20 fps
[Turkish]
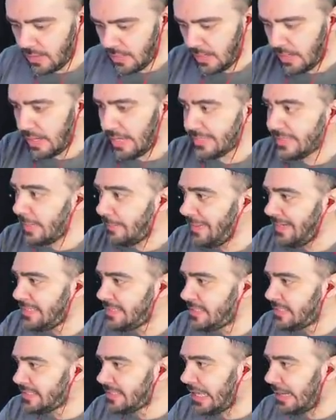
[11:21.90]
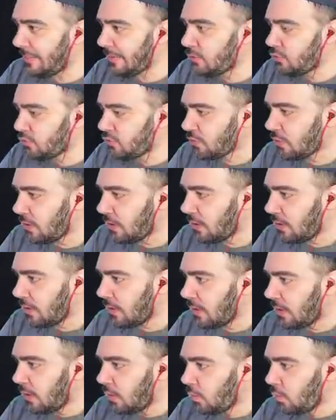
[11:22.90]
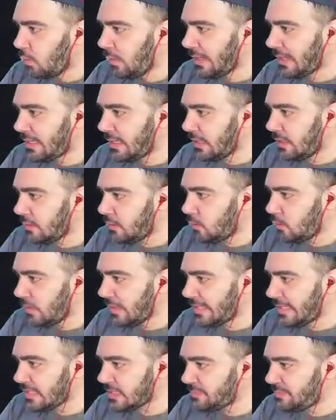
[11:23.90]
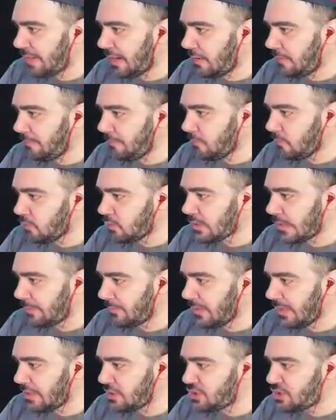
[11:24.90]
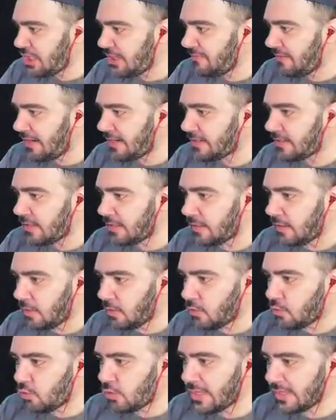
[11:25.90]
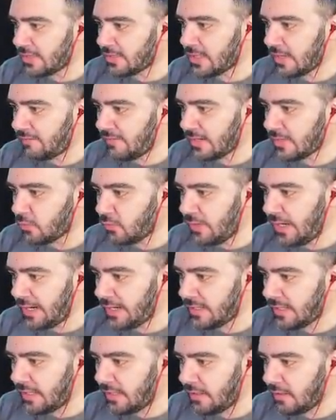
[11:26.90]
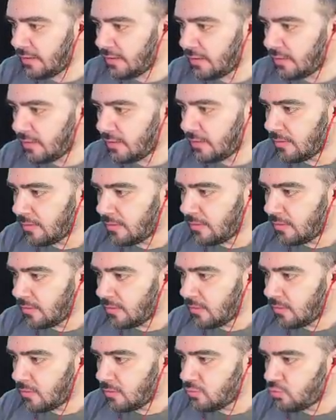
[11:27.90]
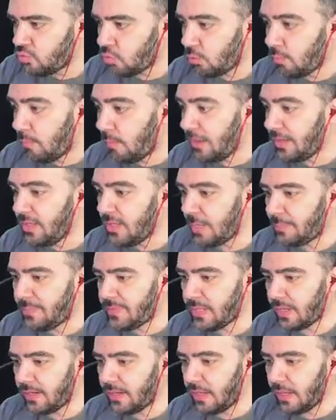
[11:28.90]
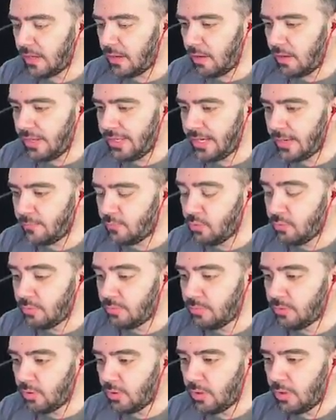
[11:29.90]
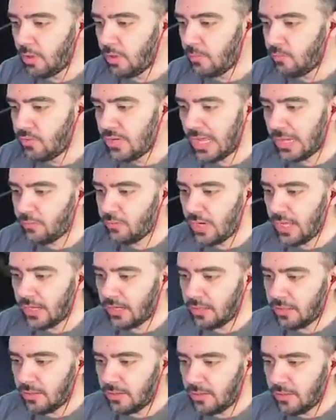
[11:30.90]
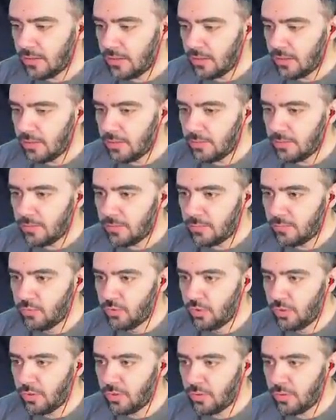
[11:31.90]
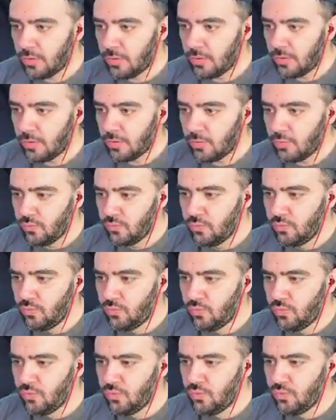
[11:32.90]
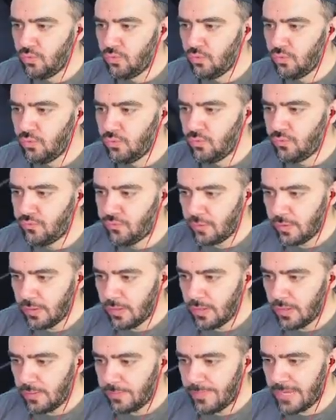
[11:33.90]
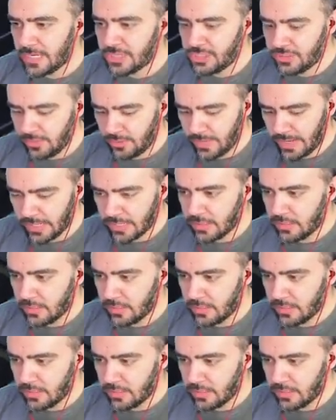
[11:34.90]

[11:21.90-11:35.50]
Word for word: Hatta Blizzard alma dur. Vehicle, vehicle spawn burada bunların şeyi vardı. Roket atan vardı. O nerede? Çok manyak bir tane ya. Aynen bu bu bu. Bunu al bunu al. Bunu. Üf. Bak şimdi bak.